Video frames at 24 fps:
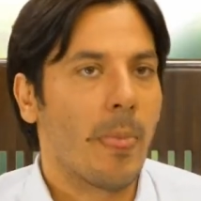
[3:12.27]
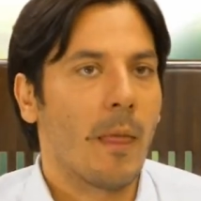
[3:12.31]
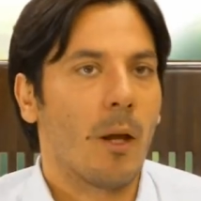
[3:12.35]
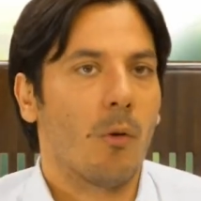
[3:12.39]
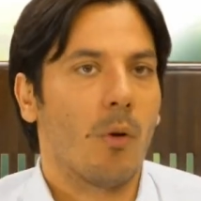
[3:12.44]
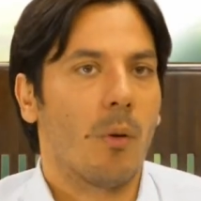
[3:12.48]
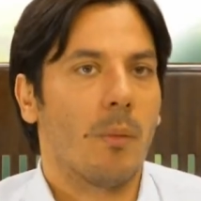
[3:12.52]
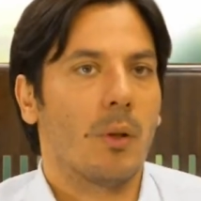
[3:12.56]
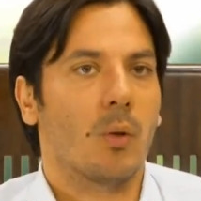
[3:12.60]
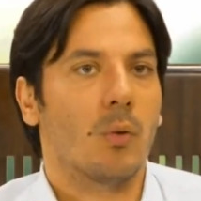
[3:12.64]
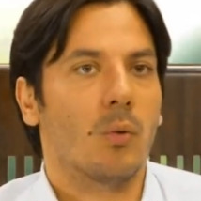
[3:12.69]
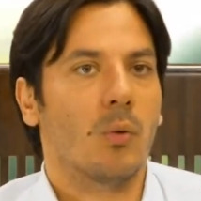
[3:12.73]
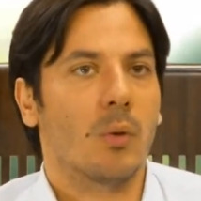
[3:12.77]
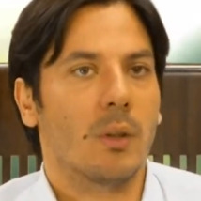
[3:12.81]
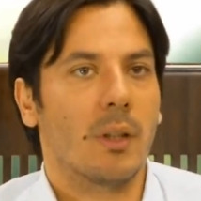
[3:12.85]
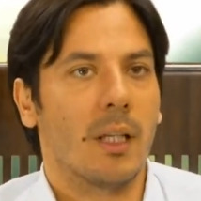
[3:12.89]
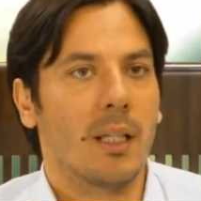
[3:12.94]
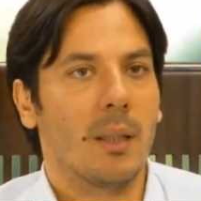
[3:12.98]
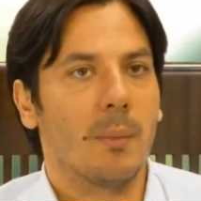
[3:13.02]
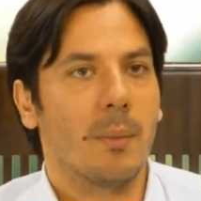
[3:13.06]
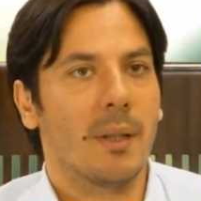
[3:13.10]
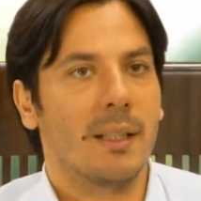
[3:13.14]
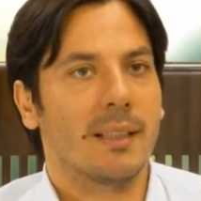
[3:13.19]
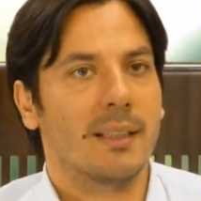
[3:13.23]
وبيكونوا
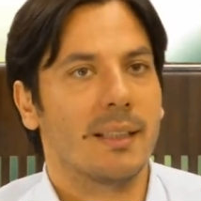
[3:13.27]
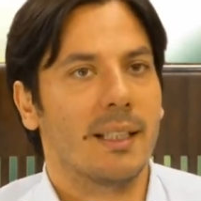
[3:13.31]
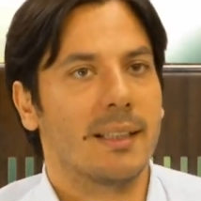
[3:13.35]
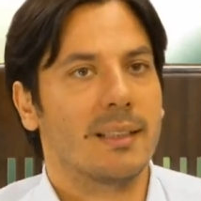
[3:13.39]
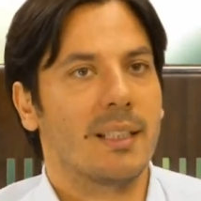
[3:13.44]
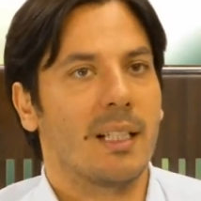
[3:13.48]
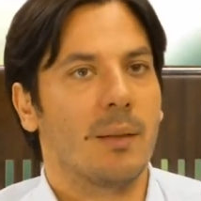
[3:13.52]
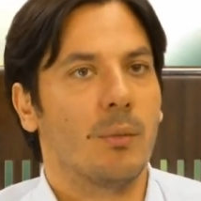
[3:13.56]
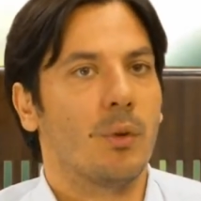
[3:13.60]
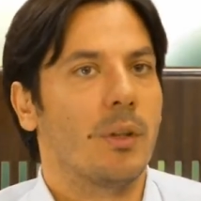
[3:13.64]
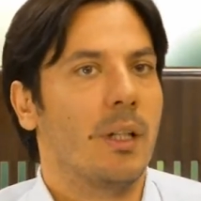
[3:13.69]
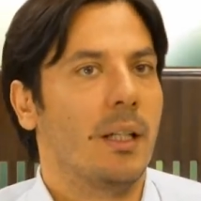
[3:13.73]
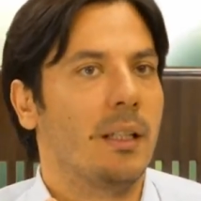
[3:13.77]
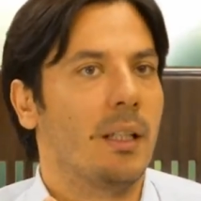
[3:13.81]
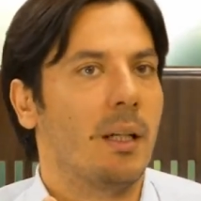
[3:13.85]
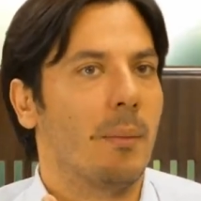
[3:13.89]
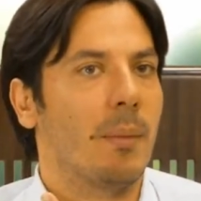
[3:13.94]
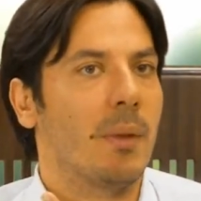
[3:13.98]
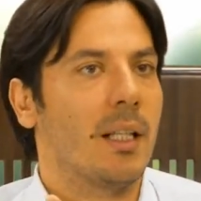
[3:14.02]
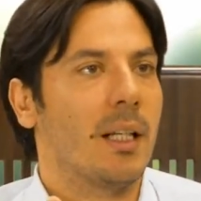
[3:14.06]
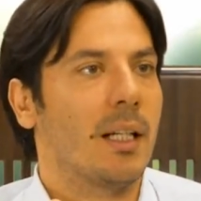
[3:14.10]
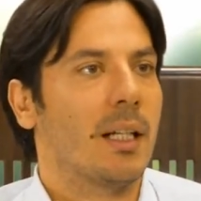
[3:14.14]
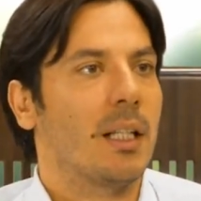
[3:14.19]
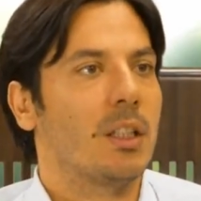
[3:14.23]
تقريبا استسلموا نحن
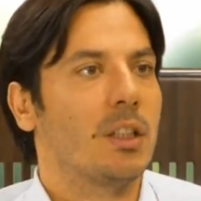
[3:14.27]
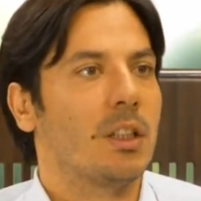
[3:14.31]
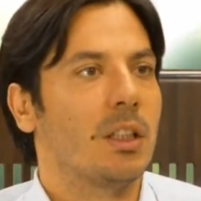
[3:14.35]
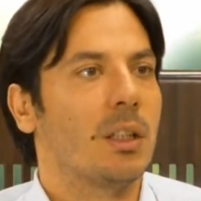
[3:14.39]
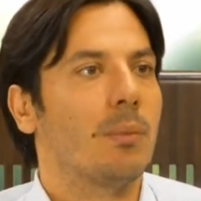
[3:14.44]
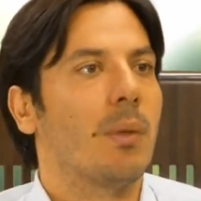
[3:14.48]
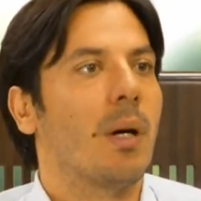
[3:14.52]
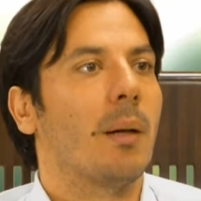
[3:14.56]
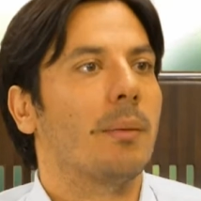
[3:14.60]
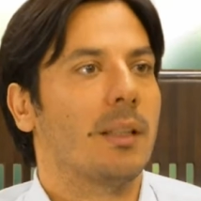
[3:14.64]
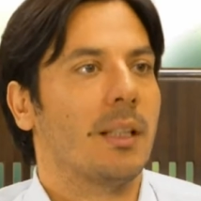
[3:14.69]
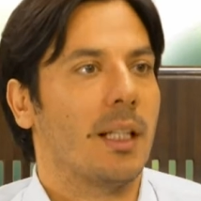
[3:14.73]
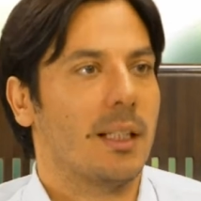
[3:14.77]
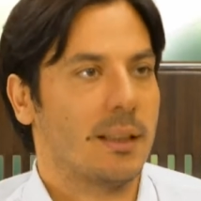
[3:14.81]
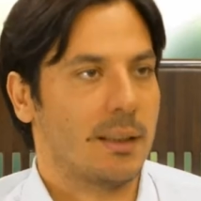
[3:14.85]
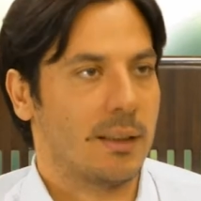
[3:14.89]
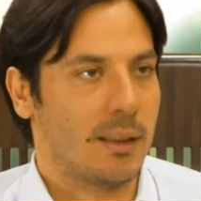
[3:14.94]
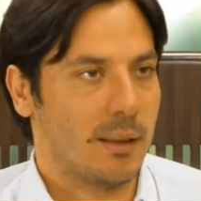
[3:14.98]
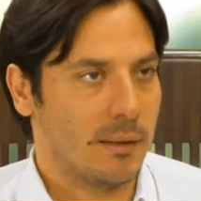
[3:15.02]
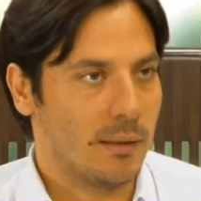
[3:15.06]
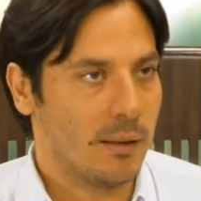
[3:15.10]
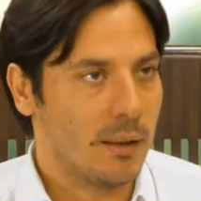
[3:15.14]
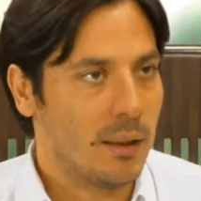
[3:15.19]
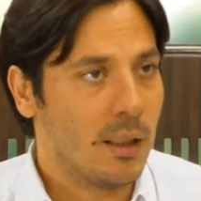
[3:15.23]
عملنا كل شيء ما عم نتحسن
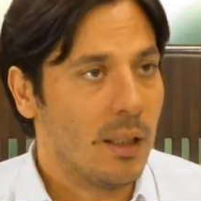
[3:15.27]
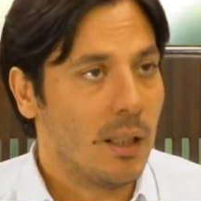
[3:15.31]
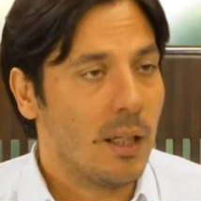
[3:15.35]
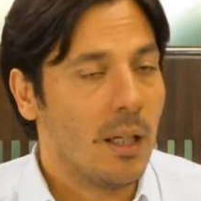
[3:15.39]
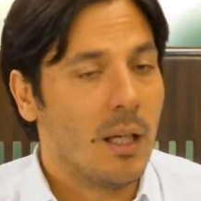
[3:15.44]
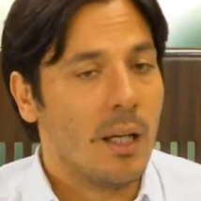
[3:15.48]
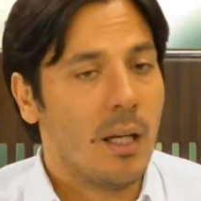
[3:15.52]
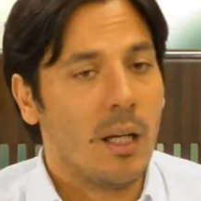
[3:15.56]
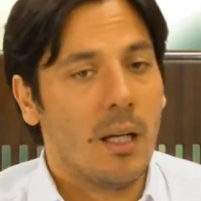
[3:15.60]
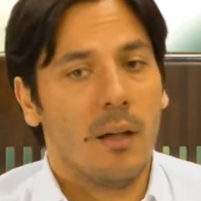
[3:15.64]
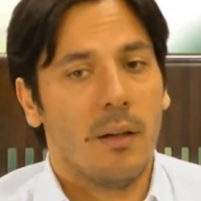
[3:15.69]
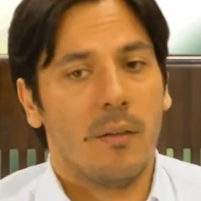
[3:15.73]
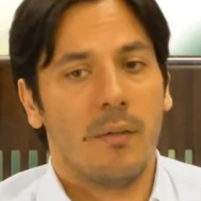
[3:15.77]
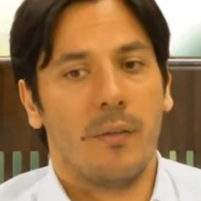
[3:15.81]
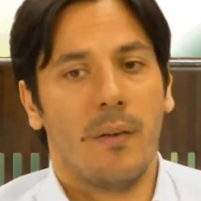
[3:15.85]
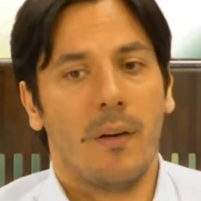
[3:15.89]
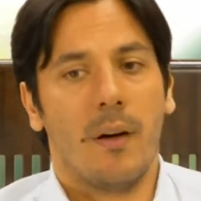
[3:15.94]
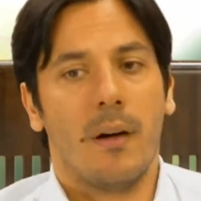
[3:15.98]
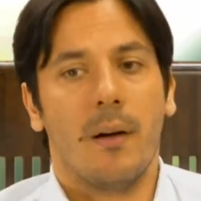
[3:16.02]
نعم ف